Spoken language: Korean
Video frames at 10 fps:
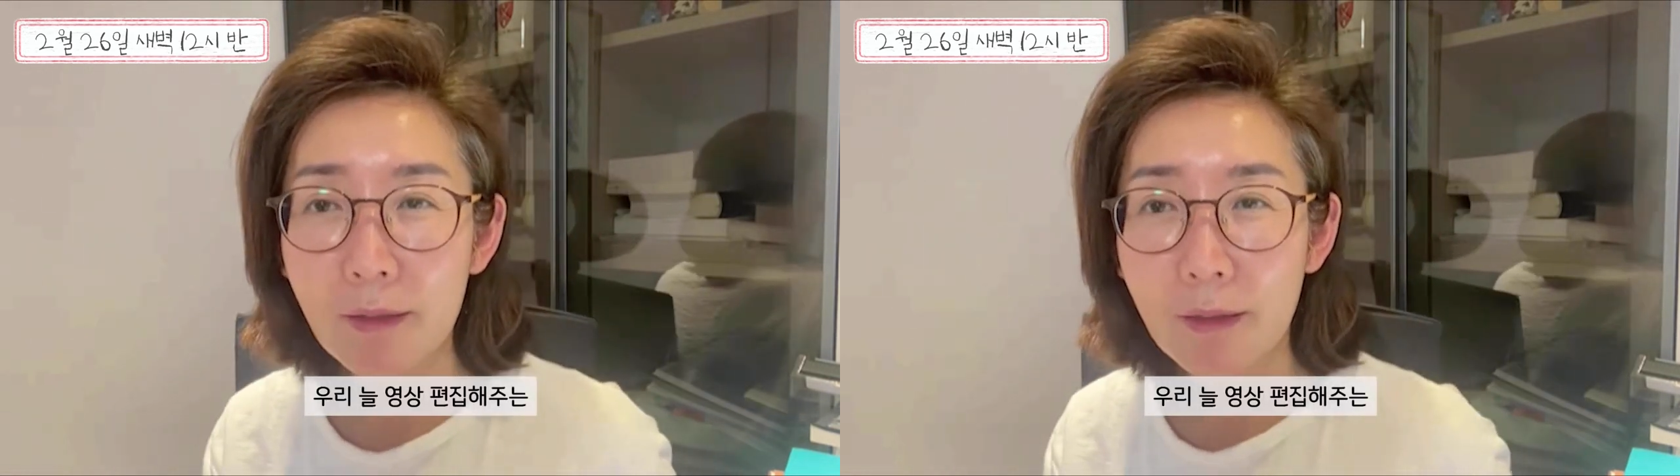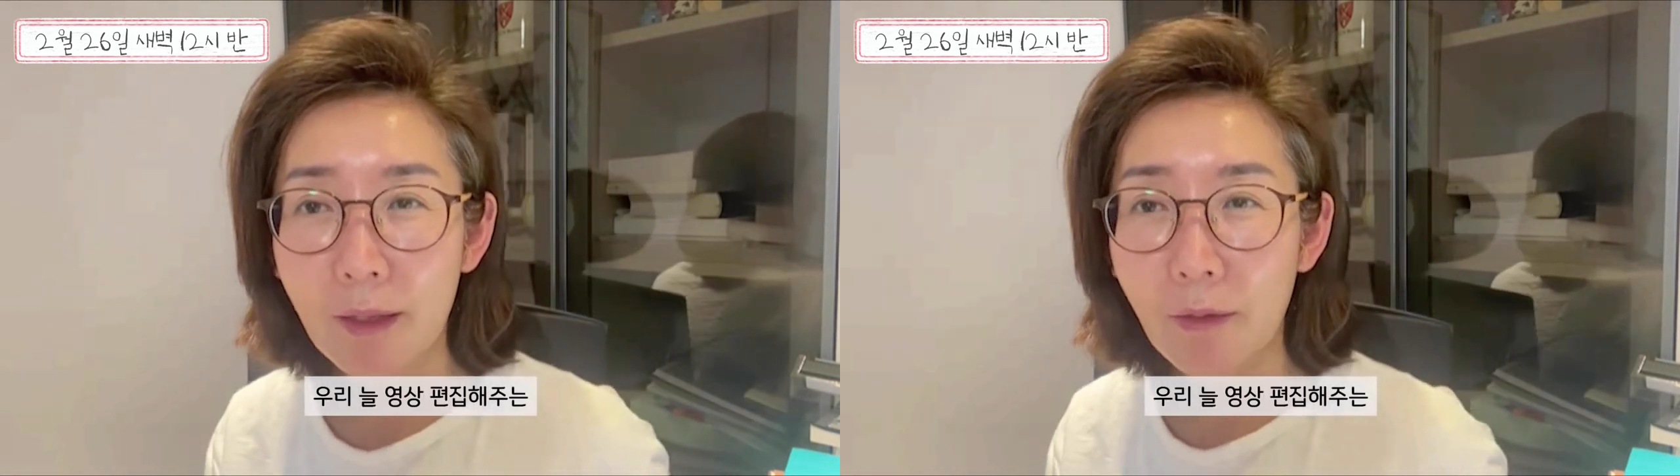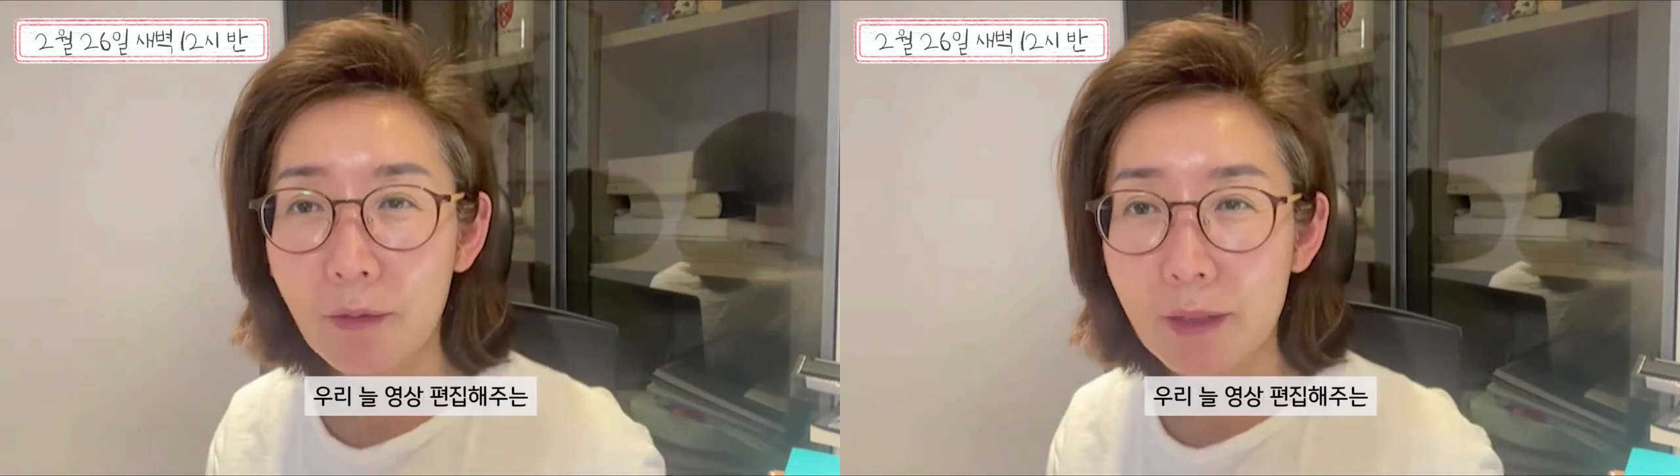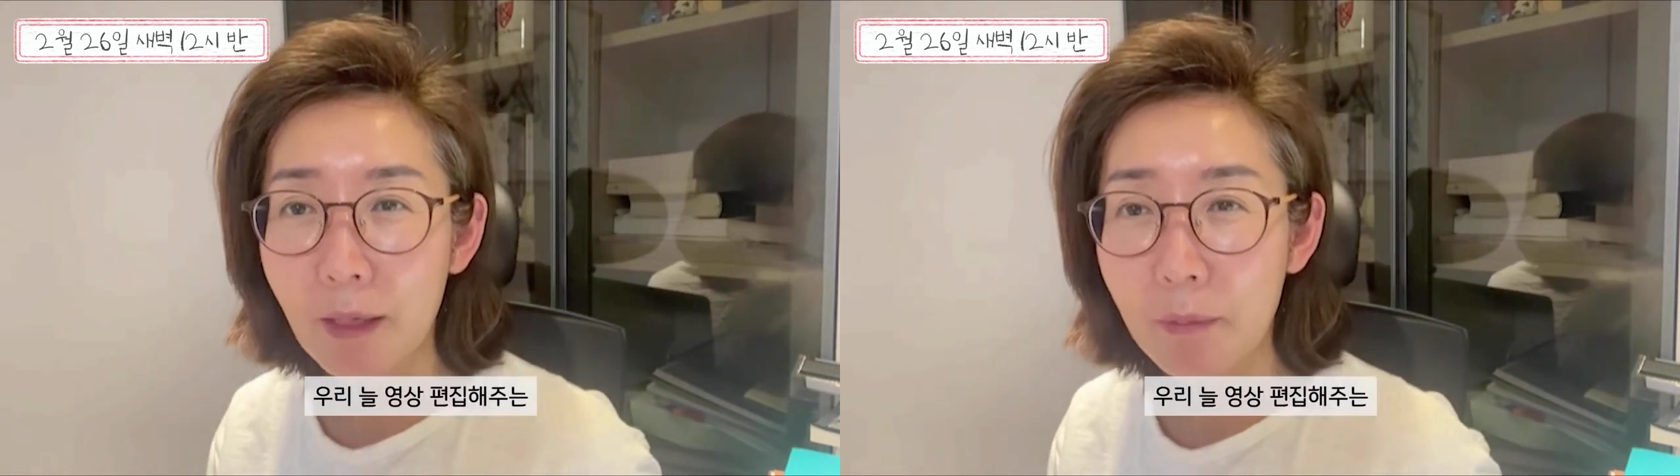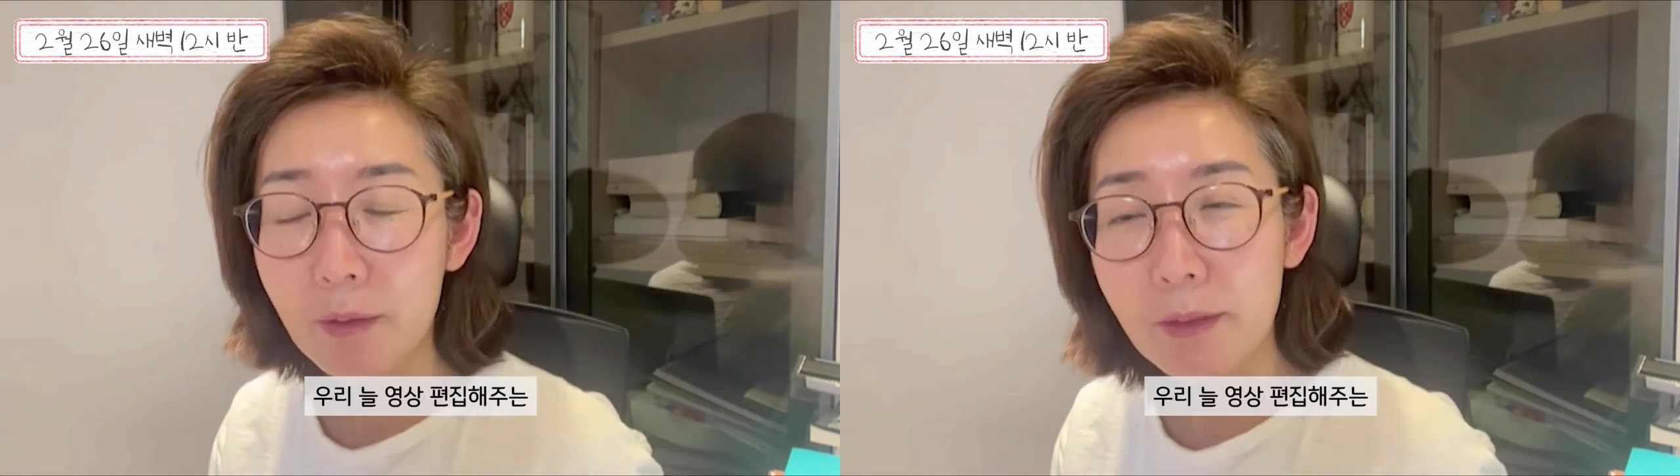내
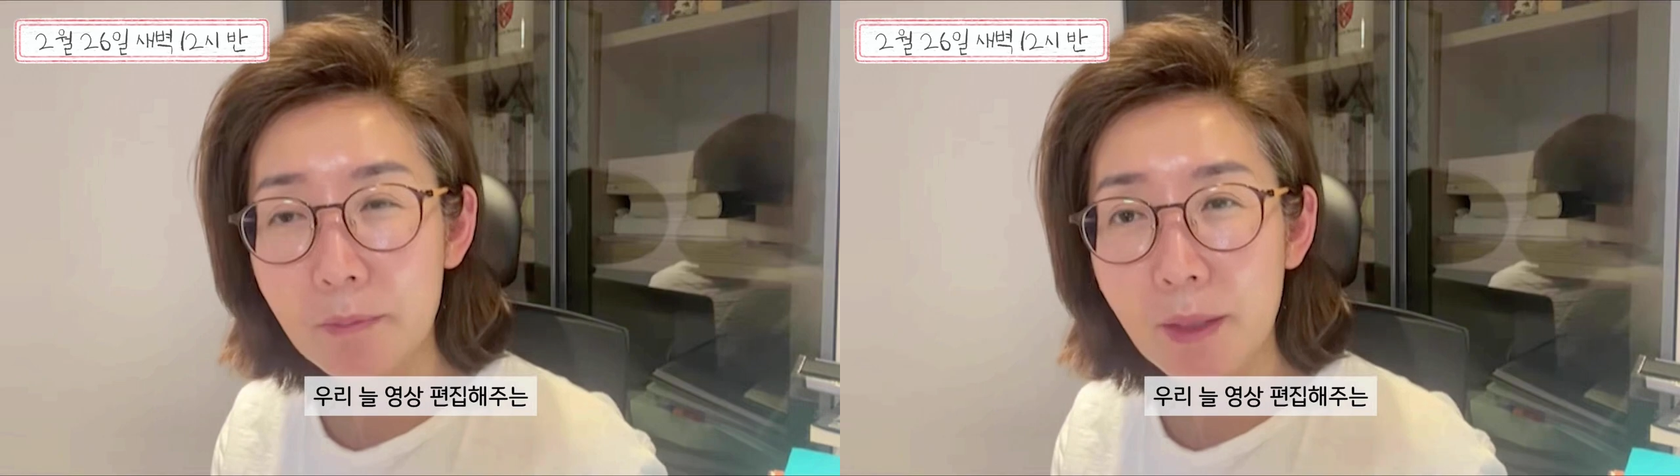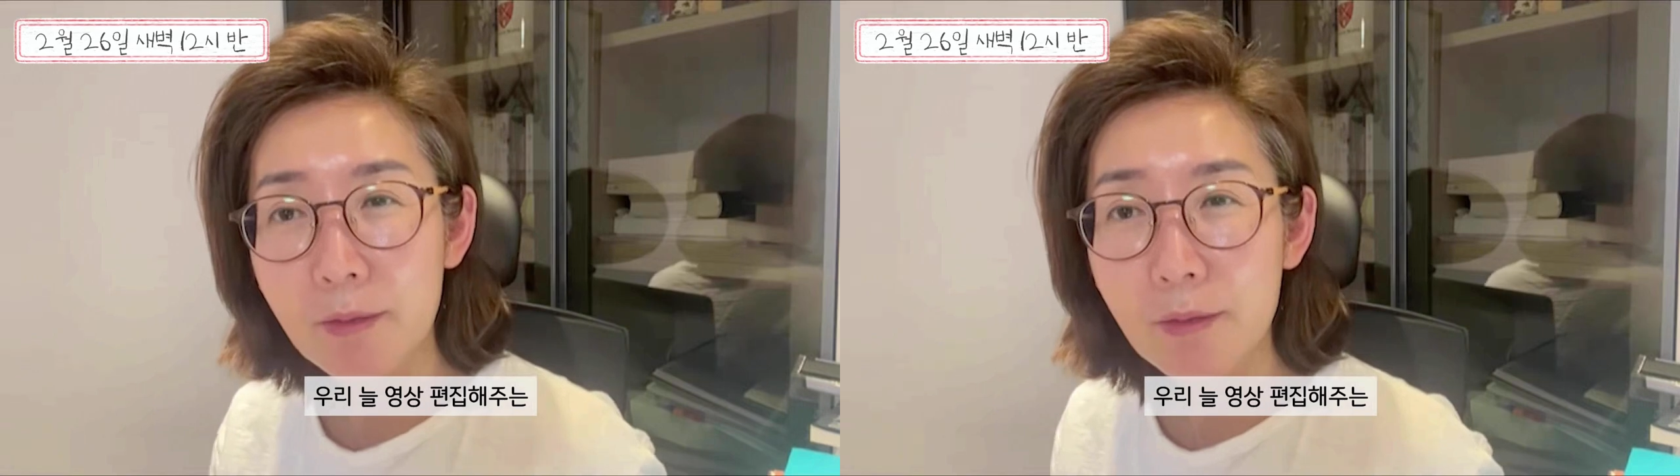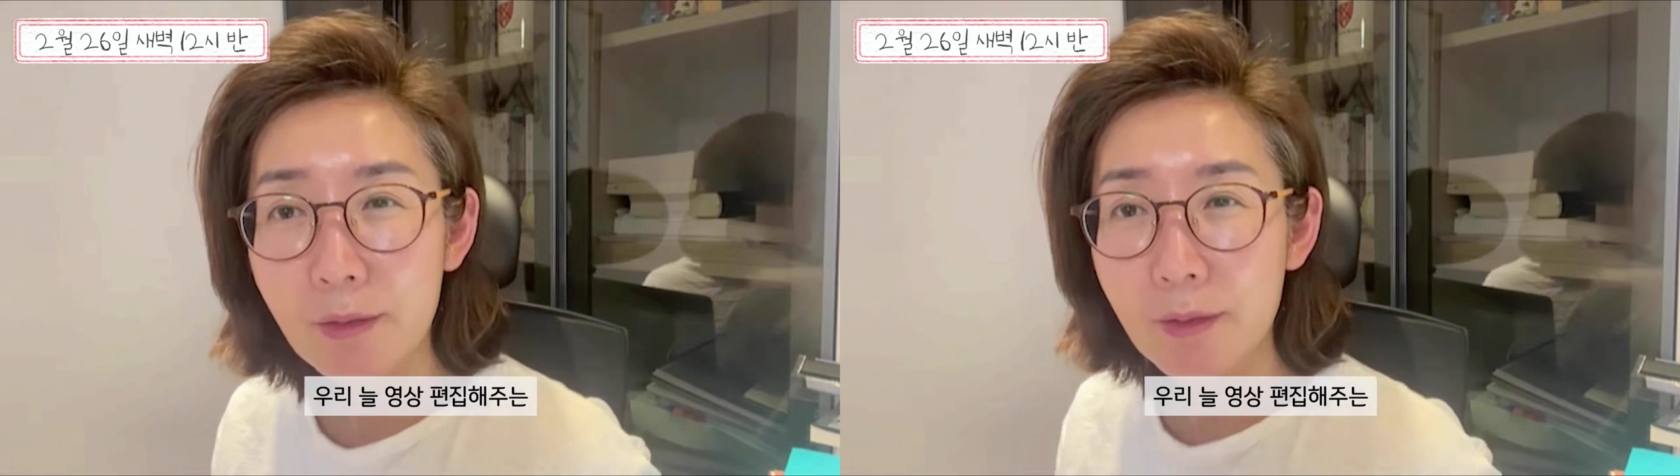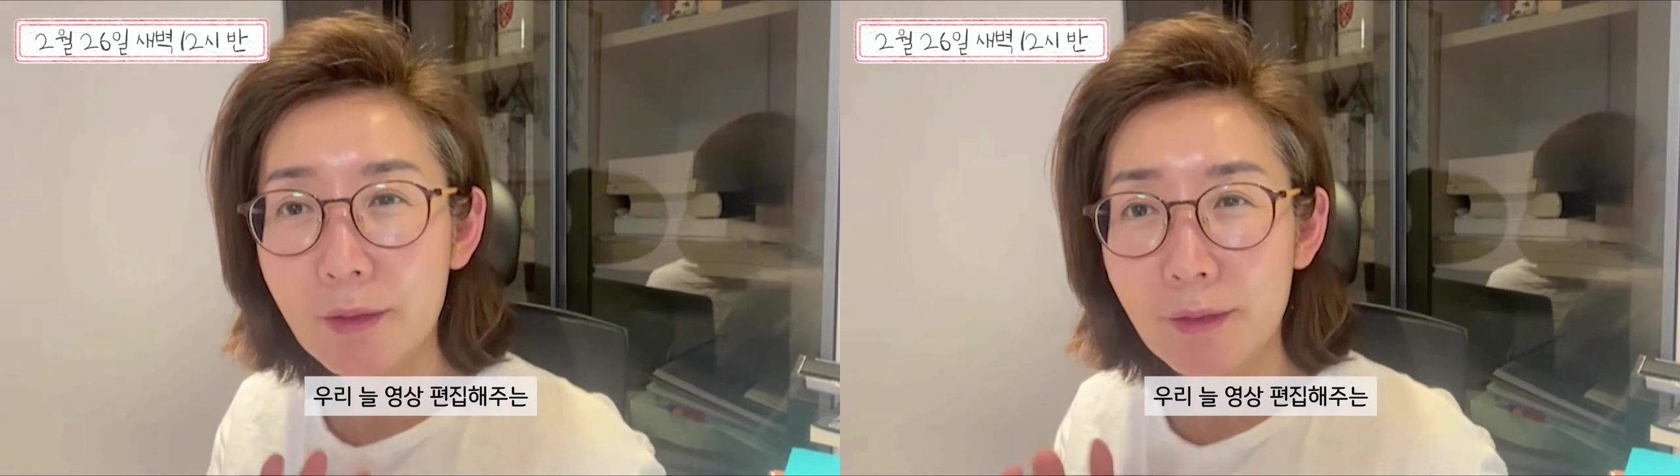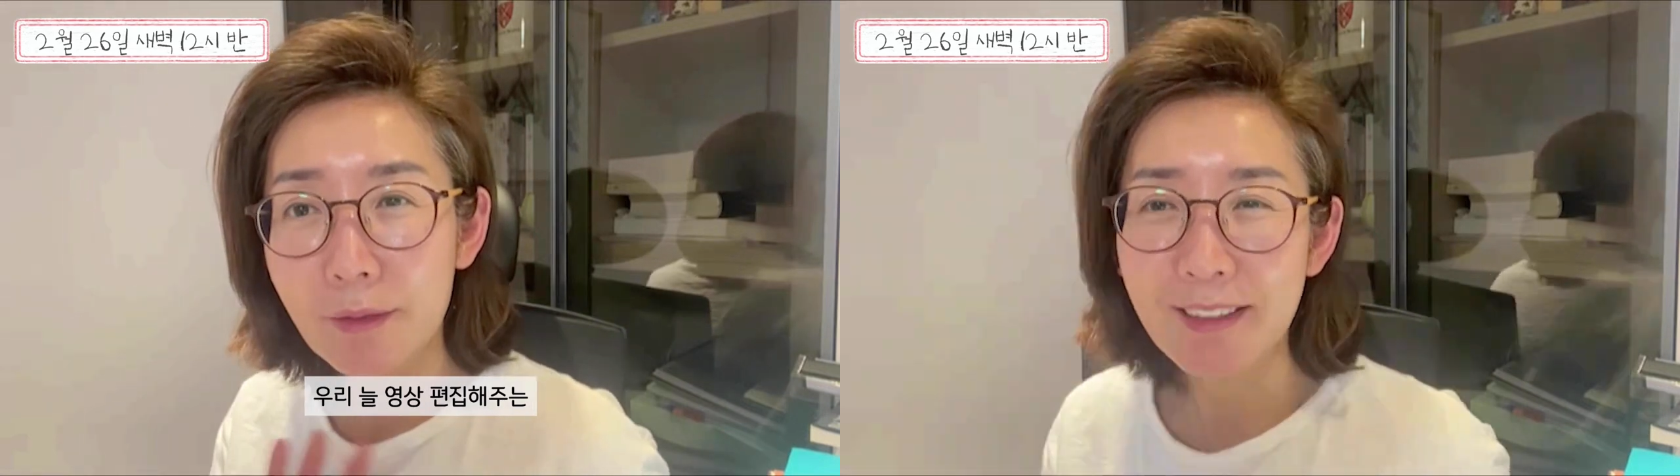영상
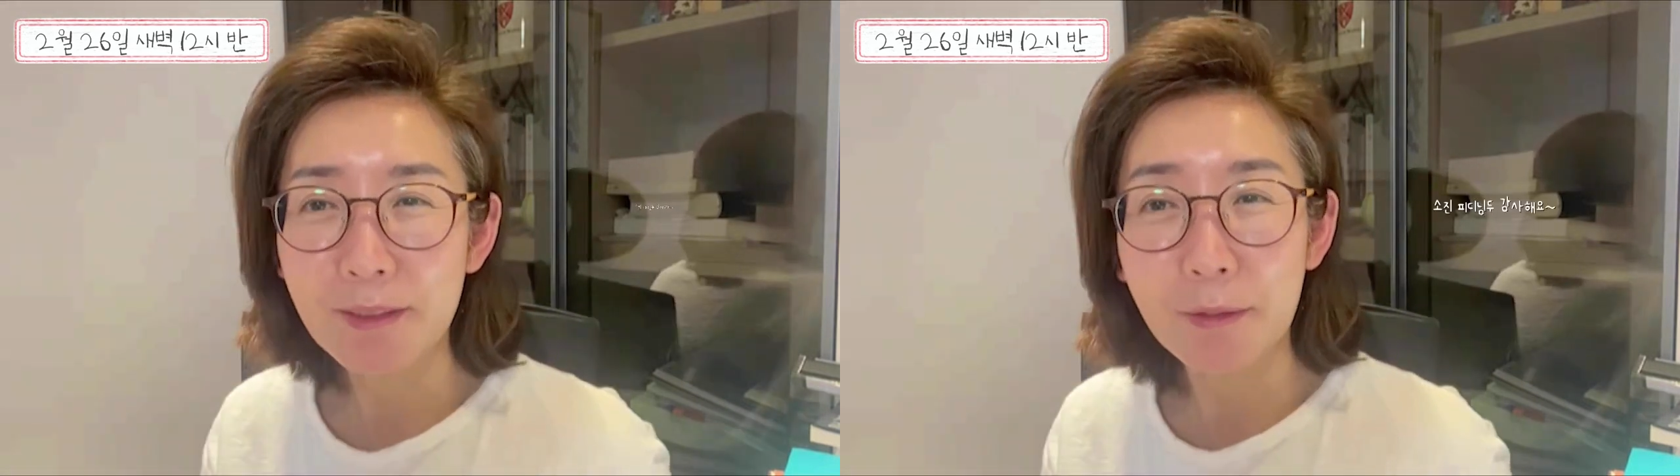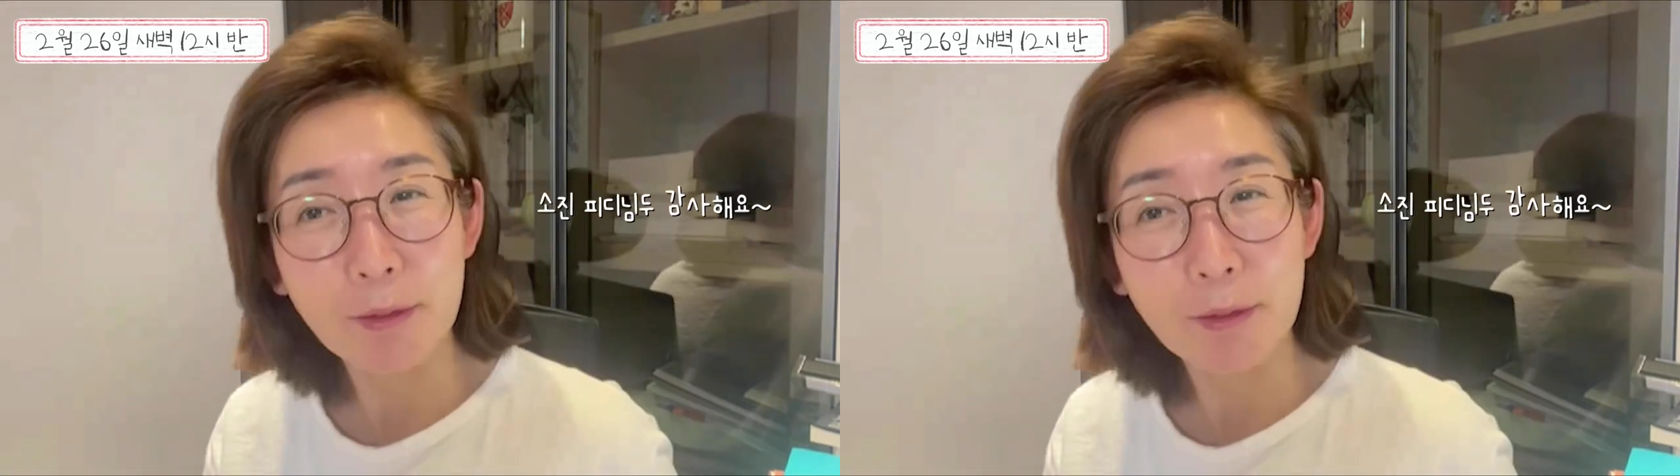편집해주는